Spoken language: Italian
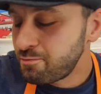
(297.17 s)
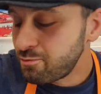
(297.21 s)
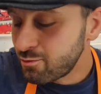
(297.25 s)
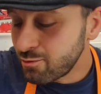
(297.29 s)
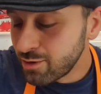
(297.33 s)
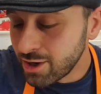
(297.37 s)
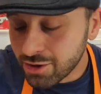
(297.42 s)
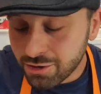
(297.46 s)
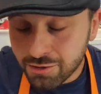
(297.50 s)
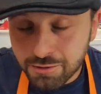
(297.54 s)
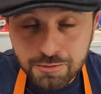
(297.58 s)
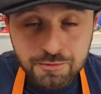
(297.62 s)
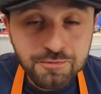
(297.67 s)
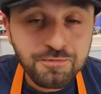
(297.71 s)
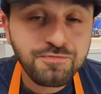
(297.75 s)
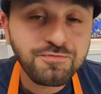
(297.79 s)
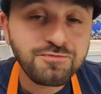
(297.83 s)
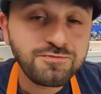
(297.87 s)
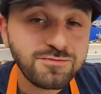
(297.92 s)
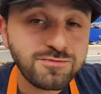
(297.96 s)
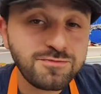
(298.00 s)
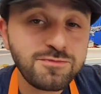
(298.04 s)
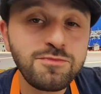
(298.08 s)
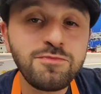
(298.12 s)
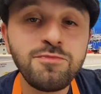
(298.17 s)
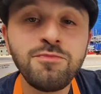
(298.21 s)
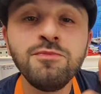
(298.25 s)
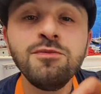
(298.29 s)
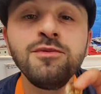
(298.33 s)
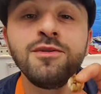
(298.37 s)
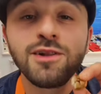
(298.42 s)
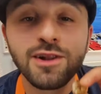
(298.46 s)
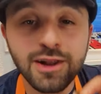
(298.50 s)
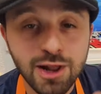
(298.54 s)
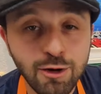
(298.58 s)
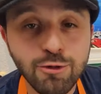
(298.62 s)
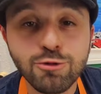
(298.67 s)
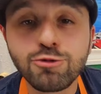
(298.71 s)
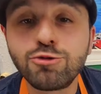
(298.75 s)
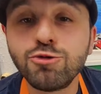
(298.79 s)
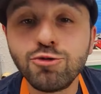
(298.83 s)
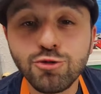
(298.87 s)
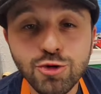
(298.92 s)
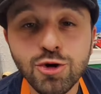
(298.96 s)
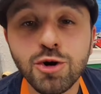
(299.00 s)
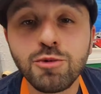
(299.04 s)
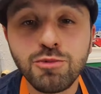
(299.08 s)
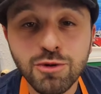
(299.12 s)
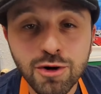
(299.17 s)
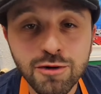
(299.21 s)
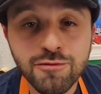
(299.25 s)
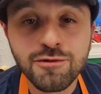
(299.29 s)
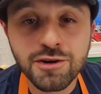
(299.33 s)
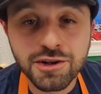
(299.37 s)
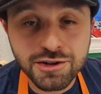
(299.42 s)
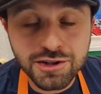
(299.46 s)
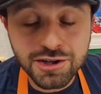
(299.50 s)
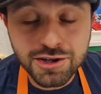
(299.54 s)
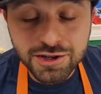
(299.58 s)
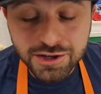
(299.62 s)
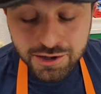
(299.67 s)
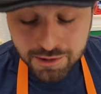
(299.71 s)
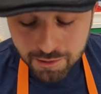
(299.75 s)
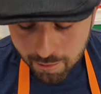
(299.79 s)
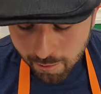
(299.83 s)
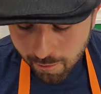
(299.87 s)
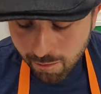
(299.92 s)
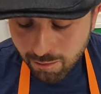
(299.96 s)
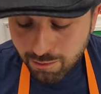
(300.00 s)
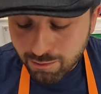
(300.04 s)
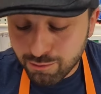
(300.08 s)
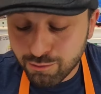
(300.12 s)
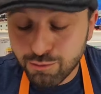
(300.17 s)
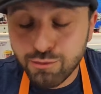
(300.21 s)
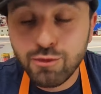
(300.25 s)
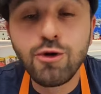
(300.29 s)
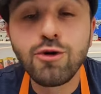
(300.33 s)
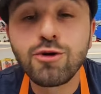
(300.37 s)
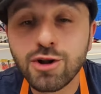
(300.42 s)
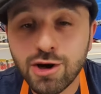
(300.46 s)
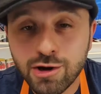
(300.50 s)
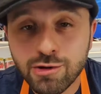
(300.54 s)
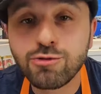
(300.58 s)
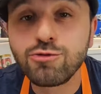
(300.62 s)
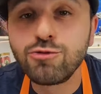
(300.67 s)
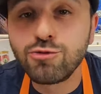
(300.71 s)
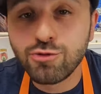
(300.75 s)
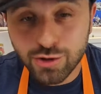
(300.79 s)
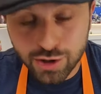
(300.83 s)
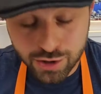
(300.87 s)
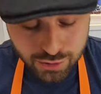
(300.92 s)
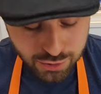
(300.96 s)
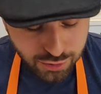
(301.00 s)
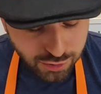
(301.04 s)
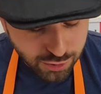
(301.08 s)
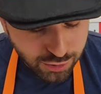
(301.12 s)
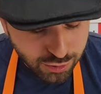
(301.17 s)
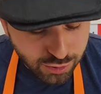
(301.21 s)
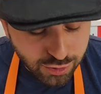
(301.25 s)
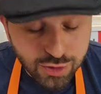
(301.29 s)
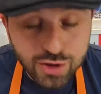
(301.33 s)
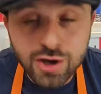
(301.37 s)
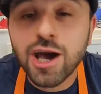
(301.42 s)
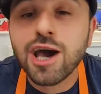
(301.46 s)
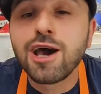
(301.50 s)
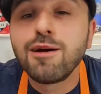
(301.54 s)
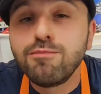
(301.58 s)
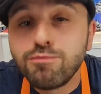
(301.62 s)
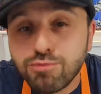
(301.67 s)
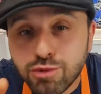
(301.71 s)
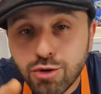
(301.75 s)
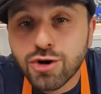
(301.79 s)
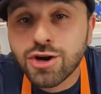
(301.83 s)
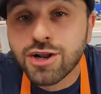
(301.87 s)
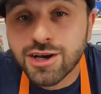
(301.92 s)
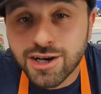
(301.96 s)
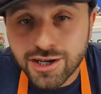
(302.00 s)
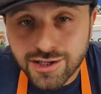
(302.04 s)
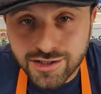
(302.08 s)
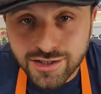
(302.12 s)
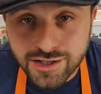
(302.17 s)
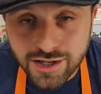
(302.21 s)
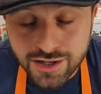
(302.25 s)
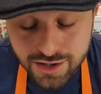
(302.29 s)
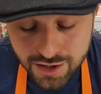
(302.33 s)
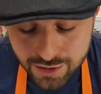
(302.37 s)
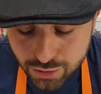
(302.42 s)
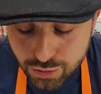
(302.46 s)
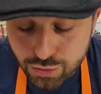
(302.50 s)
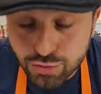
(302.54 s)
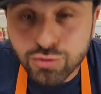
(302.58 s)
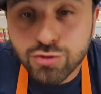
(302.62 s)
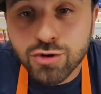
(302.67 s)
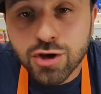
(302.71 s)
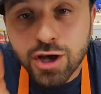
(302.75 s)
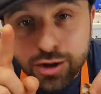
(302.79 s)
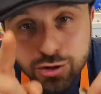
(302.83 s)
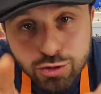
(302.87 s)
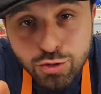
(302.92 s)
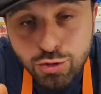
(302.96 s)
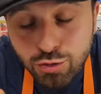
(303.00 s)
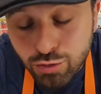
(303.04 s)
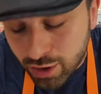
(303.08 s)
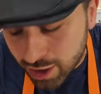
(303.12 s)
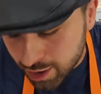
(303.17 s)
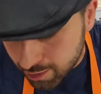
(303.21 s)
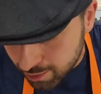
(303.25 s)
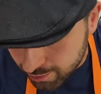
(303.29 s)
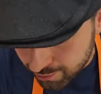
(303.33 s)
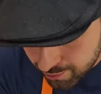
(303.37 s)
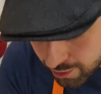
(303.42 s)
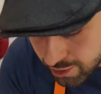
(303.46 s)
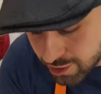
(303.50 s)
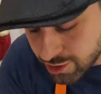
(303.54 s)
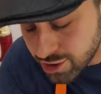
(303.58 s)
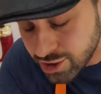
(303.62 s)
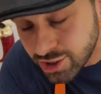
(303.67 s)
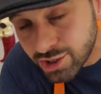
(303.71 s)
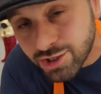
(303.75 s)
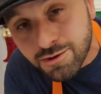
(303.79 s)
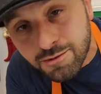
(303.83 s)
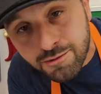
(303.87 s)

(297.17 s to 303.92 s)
Aiuto. L'autunno può venire. Buon autunno a tutti e buone castagne a tutti. E tu quale preferisci?